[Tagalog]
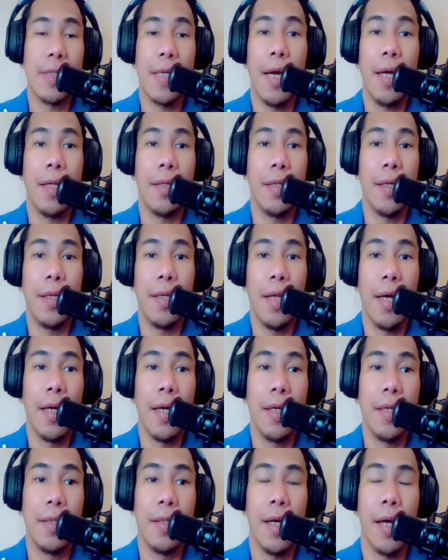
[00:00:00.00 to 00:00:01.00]
atin
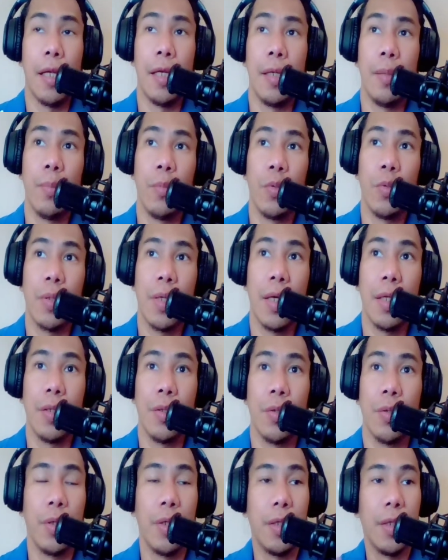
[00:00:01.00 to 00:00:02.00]
ay nakalimutan
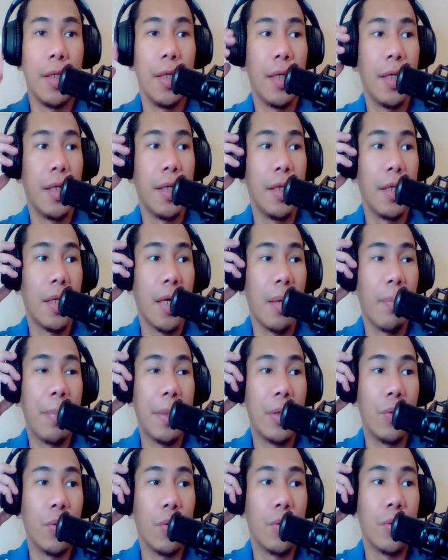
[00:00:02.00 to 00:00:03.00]
o hindi
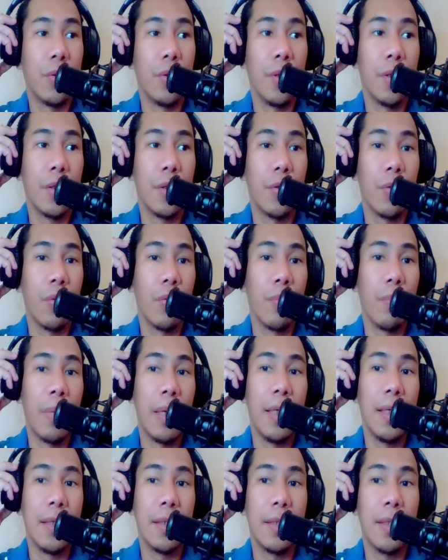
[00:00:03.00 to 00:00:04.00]
napanood itong
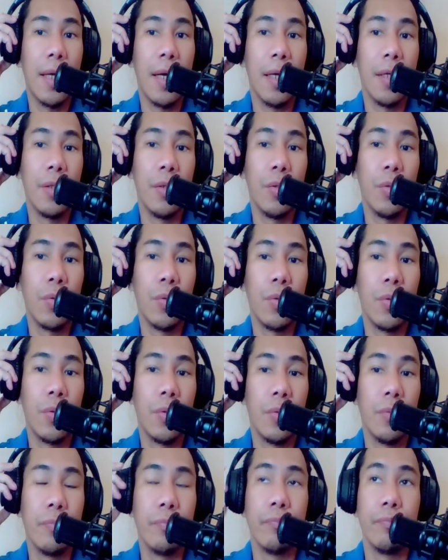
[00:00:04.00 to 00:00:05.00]
balita
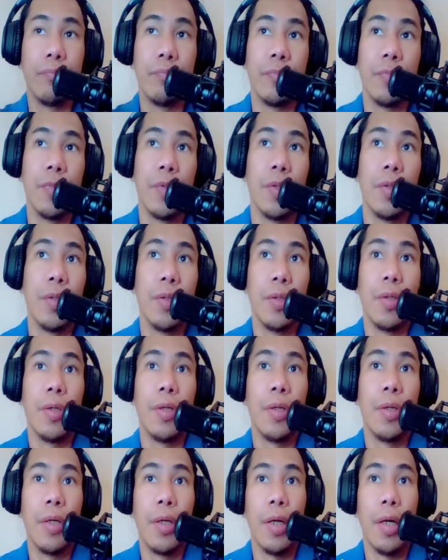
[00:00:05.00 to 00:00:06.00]
nung
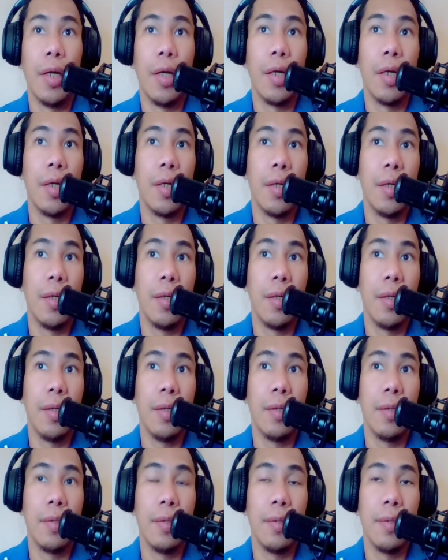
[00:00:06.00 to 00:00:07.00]
uh,
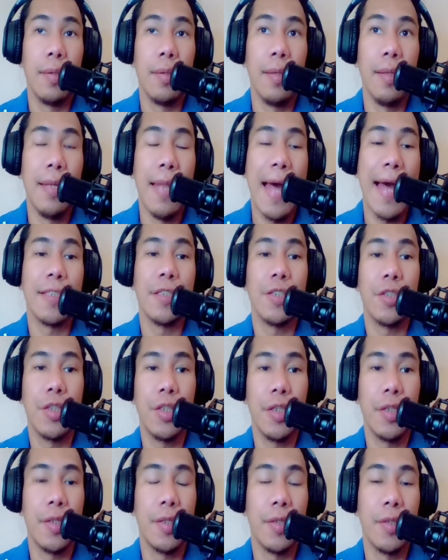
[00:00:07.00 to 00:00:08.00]
last
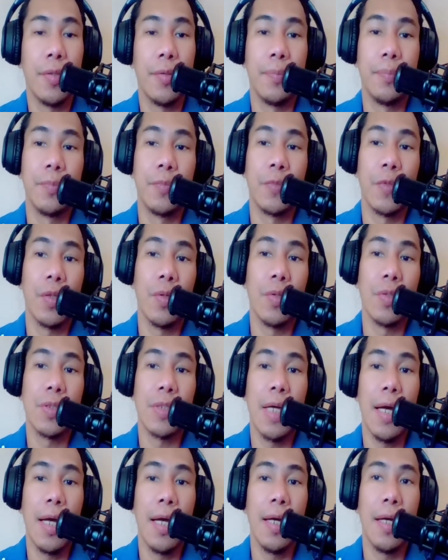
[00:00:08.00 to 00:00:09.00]
year, no? Kung
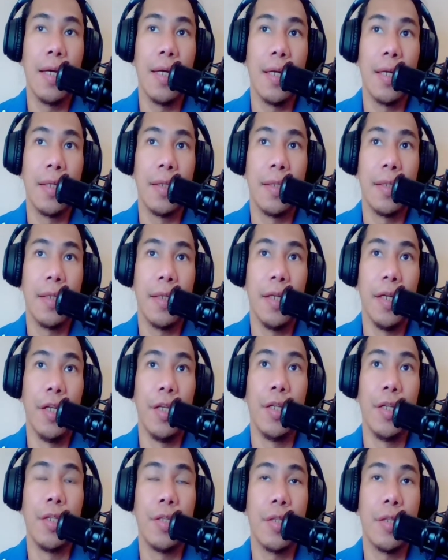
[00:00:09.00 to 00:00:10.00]
saan
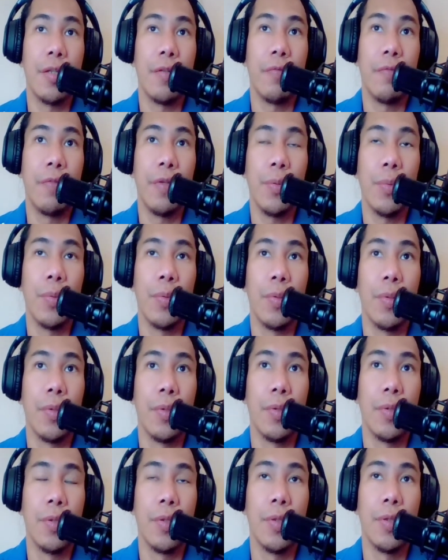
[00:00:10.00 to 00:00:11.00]
in-interview
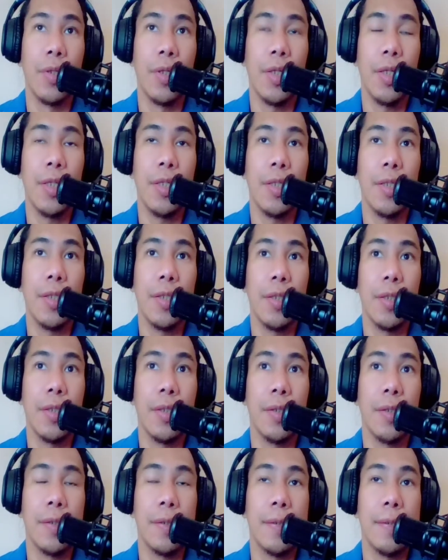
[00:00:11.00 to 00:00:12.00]

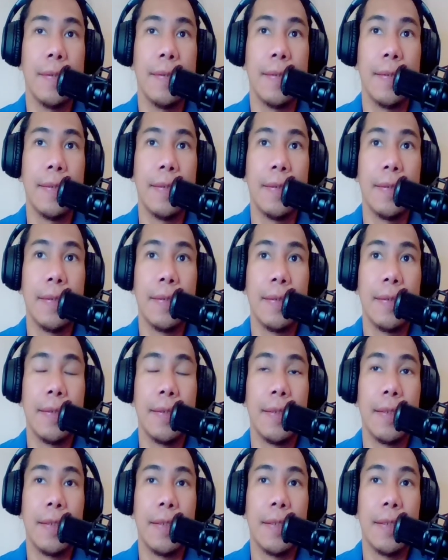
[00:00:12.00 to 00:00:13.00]
uh,
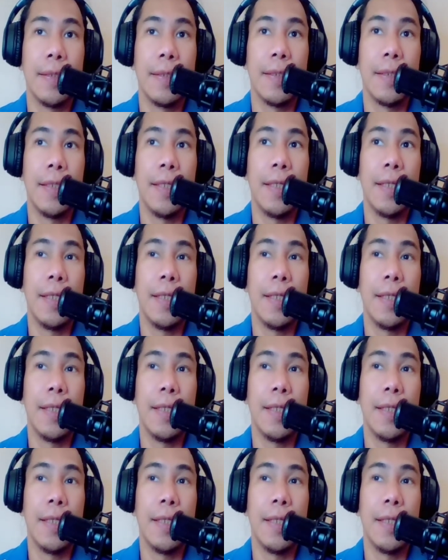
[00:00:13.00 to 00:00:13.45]
ni